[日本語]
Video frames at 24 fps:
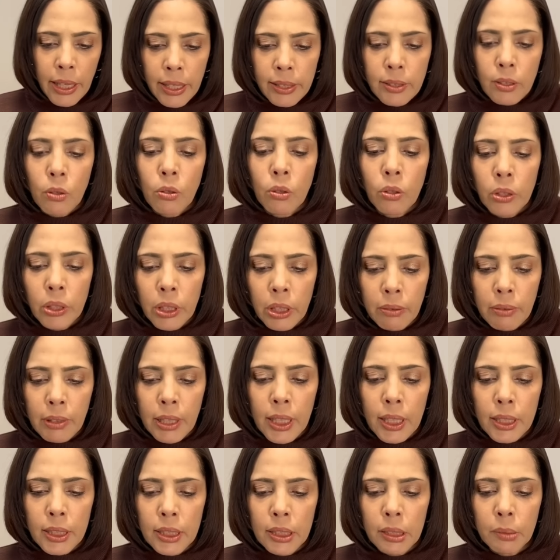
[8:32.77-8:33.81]
そこに
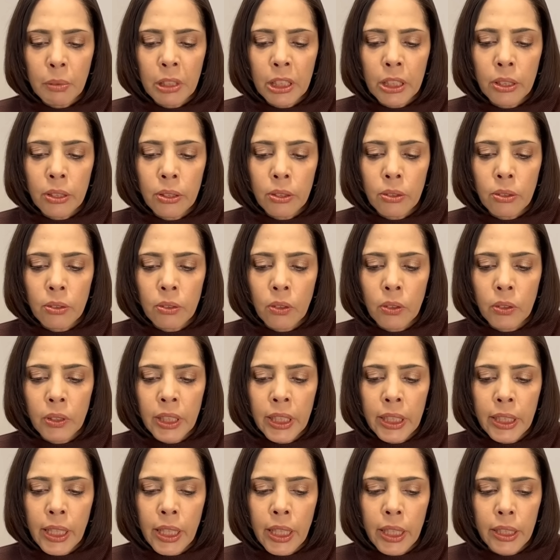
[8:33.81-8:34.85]
は自民党の
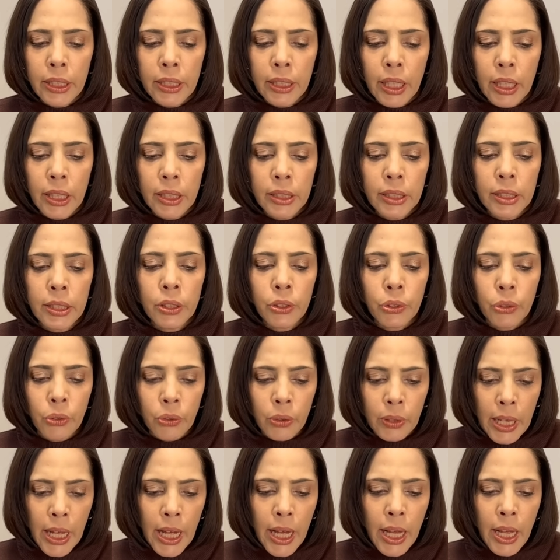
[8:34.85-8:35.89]
二階幹事
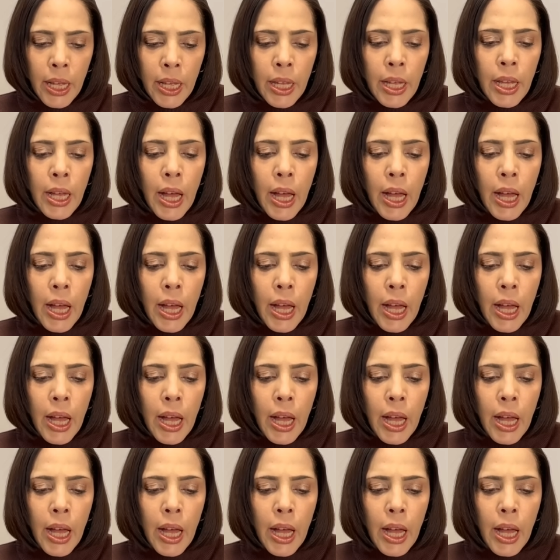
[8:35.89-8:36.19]
長が